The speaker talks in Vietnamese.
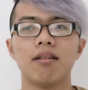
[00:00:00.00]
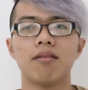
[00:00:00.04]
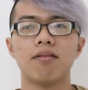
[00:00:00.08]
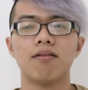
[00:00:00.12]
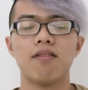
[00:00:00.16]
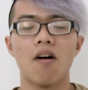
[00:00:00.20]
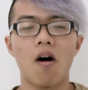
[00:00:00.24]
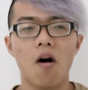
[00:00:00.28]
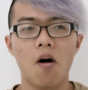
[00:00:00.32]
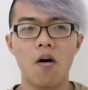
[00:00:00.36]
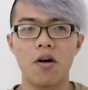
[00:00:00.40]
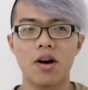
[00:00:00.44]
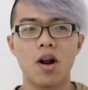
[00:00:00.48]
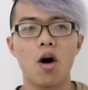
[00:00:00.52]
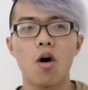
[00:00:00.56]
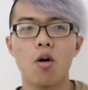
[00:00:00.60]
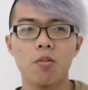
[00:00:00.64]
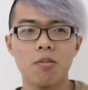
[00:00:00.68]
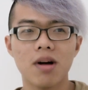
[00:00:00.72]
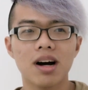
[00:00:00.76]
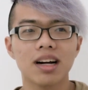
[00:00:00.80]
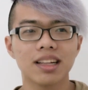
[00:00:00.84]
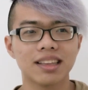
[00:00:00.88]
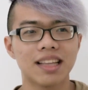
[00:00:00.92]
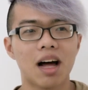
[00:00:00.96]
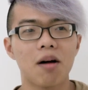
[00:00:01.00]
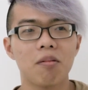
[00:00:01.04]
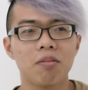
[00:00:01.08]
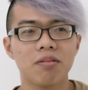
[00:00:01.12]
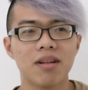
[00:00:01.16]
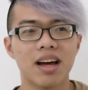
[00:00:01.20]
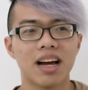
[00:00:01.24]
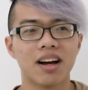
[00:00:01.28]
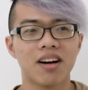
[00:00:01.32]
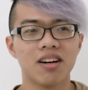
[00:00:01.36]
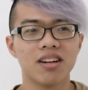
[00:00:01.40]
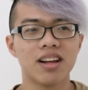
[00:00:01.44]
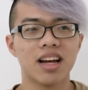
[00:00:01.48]
vò đầu bứt tóc
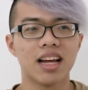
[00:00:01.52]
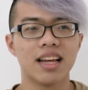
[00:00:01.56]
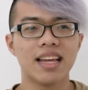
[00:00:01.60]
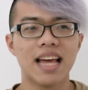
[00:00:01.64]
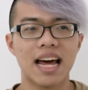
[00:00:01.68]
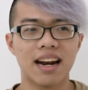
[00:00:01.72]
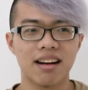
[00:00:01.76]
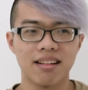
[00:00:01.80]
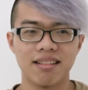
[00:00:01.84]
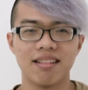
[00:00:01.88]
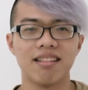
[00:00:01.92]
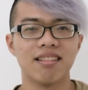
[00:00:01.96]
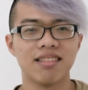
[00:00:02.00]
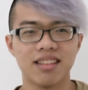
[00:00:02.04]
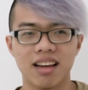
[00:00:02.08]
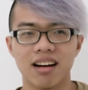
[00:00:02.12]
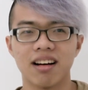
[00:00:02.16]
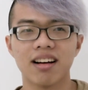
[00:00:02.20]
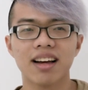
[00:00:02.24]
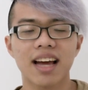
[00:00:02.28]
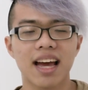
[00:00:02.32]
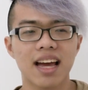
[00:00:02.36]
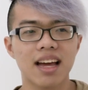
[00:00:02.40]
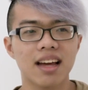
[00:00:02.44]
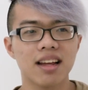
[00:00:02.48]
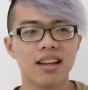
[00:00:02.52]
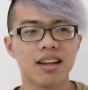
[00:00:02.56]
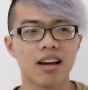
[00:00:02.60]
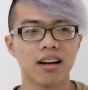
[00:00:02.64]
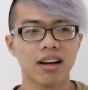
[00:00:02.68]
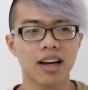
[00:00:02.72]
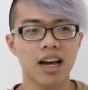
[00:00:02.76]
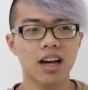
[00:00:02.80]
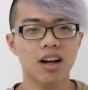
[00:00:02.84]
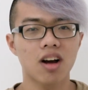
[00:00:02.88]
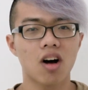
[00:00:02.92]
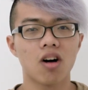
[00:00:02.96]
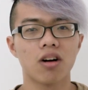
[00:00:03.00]
để có thể giành được những
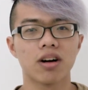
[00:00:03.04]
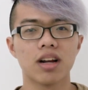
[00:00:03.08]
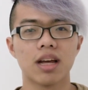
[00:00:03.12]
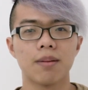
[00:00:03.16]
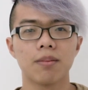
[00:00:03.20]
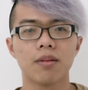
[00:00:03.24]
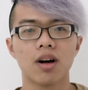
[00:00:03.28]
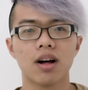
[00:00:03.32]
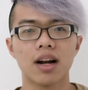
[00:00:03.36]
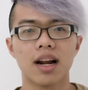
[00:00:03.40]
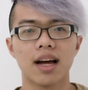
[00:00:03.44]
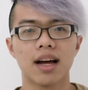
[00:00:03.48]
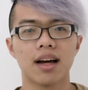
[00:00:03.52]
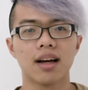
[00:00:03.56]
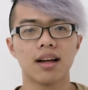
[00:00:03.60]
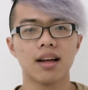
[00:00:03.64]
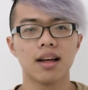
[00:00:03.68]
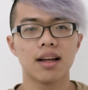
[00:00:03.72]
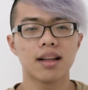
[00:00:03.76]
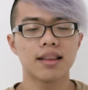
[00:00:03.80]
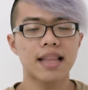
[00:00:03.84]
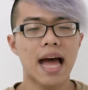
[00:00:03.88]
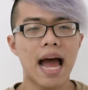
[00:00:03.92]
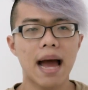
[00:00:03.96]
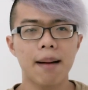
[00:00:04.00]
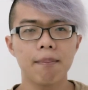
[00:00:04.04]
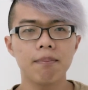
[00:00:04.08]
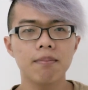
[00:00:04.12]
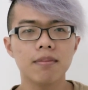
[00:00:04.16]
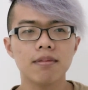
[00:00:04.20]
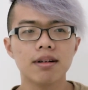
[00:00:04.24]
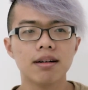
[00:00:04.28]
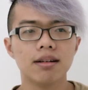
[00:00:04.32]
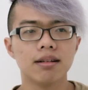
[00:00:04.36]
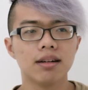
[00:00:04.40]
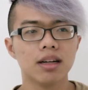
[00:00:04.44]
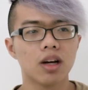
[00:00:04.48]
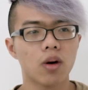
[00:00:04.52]
cái con điểm gọi là
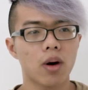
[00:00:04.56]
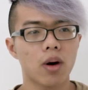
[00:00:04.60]
80